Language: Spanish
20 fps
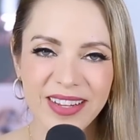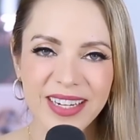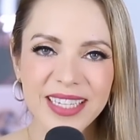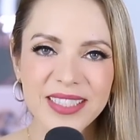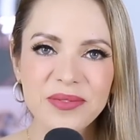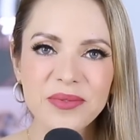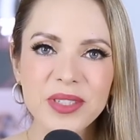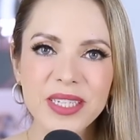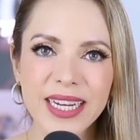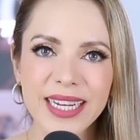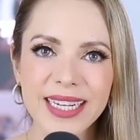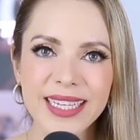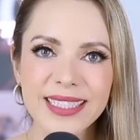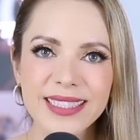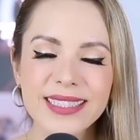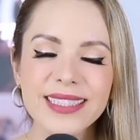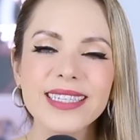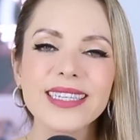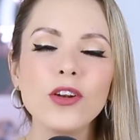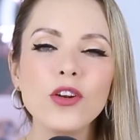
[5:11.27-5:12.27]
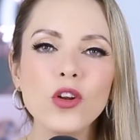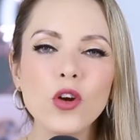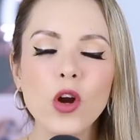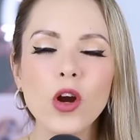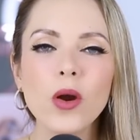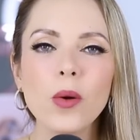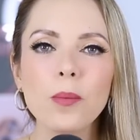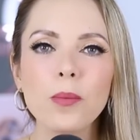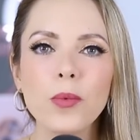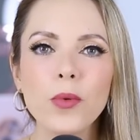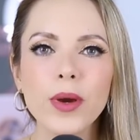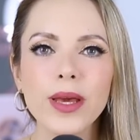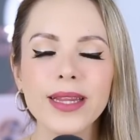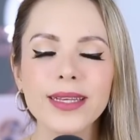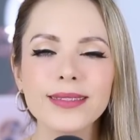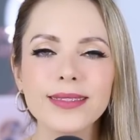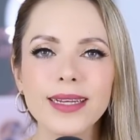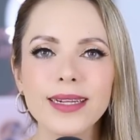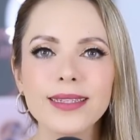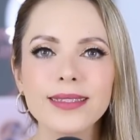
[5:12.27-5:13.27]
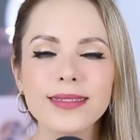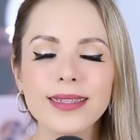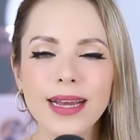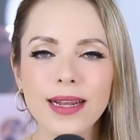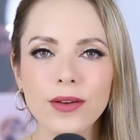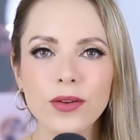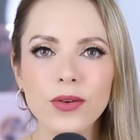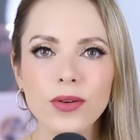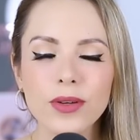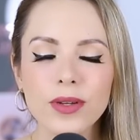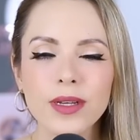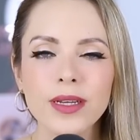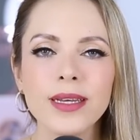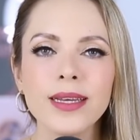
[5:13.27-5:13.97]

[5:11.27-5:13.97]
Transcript: a las mujeres, no puede ser sano